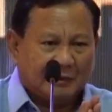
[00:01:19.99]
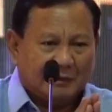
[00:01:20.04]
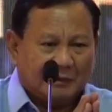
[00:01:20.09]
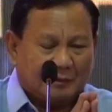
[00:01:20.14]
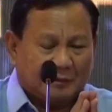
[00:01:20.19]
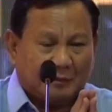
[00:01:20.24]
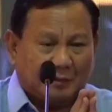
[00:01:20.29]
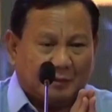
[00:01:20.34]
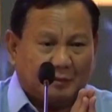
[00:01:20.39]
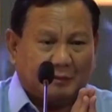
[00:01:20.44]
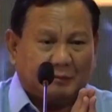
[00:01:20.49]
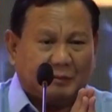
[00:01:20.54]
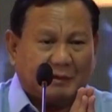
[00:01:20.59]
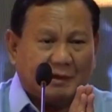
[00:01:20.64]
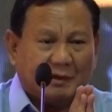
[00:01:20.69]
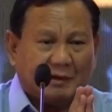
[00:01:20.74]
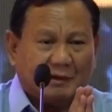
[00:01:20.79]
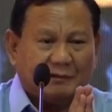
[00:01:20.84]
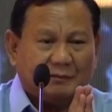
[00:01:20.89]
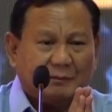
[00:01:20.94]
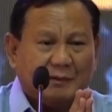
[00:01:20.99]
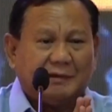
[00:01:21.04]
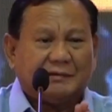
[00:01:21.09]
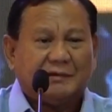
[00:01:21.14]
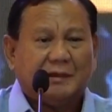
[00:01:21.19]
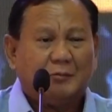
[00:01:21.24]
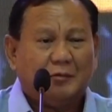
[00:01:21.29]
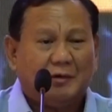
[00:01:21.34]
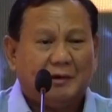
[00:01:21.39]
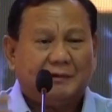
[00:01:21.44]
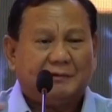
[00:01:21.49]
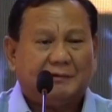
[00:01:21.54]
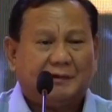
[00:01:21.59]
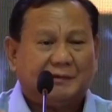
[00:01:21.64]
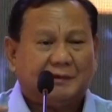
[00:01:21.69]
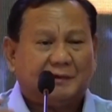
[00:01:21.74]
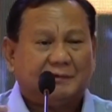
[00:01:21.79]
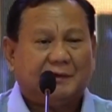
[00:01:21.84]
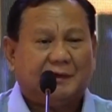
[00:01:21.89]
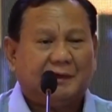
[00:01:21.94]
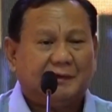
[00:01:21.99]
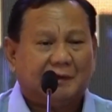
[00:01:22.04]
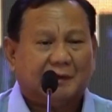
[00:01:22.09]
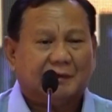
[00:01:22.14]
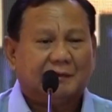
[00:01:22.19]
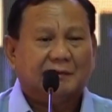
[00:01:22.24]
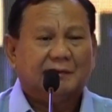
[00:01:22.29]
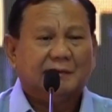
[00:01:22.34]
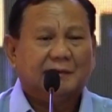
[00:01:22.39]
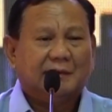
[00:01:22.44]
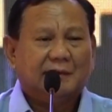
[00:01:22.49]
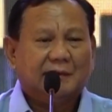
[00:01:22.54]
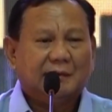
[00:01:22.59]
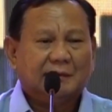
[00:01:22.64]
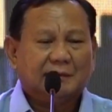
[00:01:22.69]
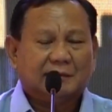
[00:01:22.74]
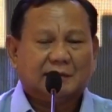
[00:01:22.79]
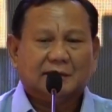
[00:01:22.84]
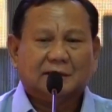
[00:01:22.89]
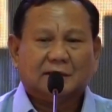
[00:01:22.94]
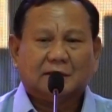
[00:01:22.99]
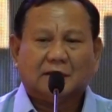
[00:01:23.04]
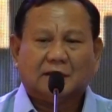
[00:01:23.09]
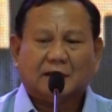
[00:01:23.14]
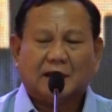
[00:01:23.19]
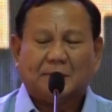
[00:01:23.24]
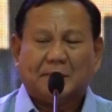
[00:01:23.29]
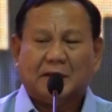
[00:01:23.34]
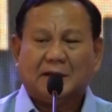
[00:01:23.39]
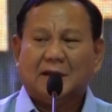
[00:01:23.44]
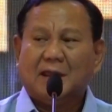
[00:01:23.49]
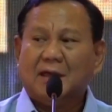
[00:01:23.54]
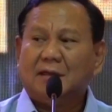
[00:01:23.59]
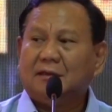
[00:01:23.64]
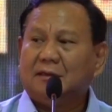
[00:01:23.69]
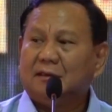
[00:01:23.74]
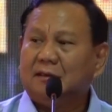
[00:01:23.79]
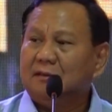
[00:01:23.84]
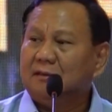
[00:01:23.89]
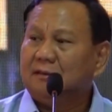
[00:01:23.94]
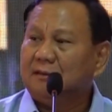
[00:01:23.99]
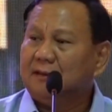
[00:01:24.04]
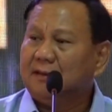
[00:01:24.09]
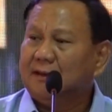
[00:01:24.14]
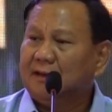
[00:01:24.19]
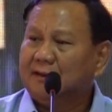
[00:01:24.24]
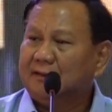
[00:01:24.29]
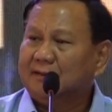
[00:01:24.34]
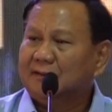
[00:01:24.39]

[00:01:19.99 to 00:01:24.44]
ini Pak SBC boleh cerita sedikit ya. Kapan lagi, ya kan?